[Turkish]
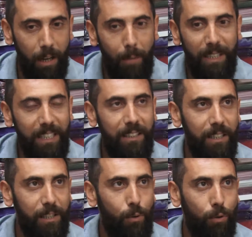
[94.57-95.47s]
Ama
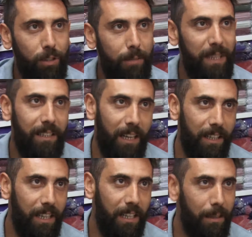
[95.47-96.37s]
gittiğinizde orada bin
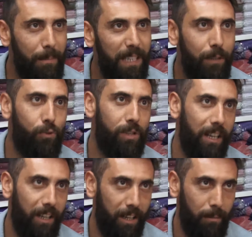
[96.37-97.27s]
tane değil de 1100
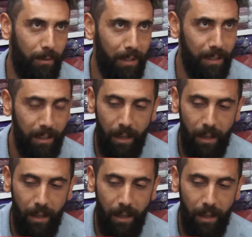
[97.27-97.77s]
tane araba var.